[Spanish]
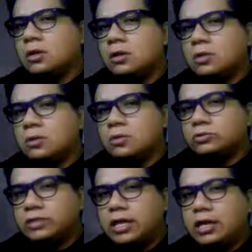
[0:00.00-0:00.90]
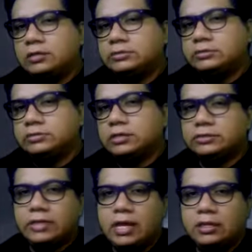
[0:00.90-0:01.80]
Buenos días,
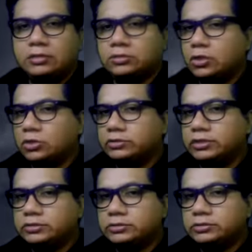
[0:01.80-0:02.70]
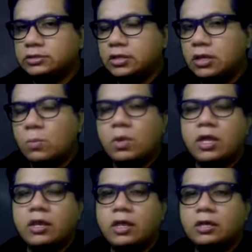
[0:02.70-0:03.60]
tardes o noches. Las
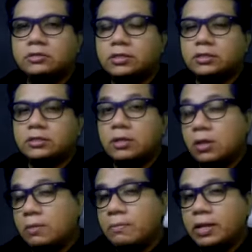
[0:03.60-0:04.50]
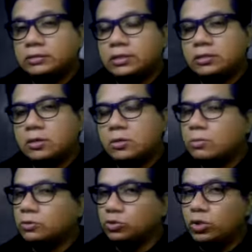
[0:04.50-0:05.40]
leyendas forman parte de
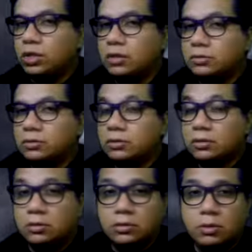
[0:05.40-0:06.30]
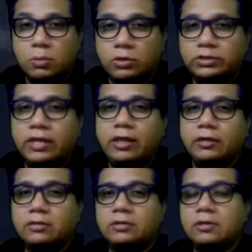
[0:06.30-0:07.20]
nuestra cultura y la planchada
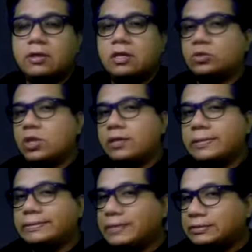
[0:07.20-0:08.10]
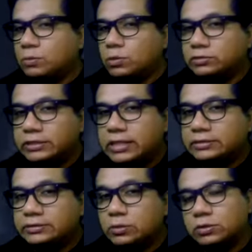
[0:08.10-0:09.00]
es una de las más conocidas
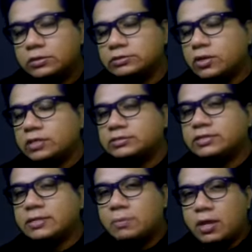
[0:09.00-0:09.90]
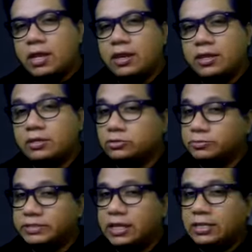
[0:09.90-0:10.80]
por las personas que trabajan en los
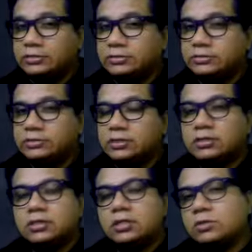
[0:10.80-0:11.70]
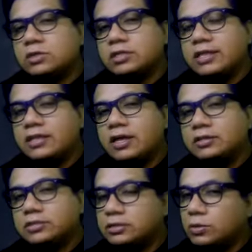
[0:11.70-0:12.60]
hospitales. Esta leyenda
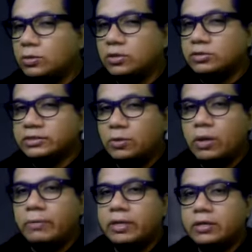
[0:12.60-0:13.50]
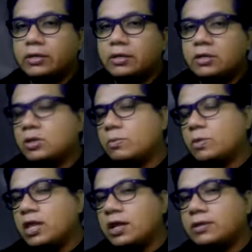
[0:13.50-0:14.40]
data del siglo XIX y se
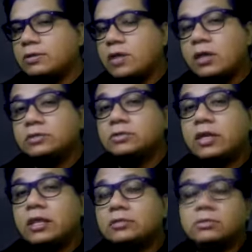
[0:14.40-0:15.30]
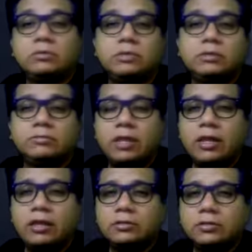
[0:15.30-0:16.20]
cuenta que una enfermera de nombre
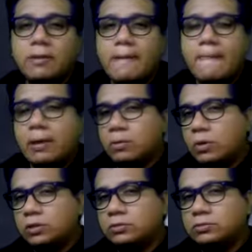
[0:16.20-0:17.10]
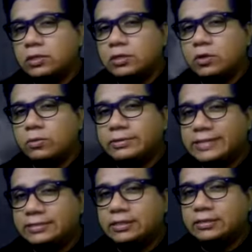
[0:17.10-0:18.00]
Eulalia se enamoró de un médico
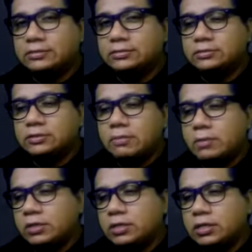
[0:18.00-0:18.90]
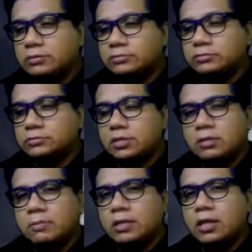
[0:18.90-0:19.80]
pasante, pero este, al
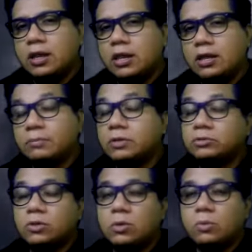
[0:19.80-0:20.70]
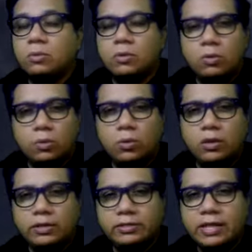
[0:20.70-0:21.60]
abandonarla, causó que
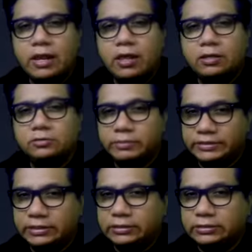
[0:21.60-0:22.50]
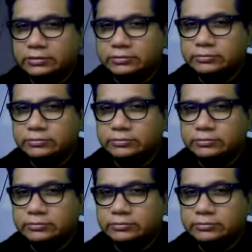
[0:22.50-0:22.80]
descuidara a sus pacientes.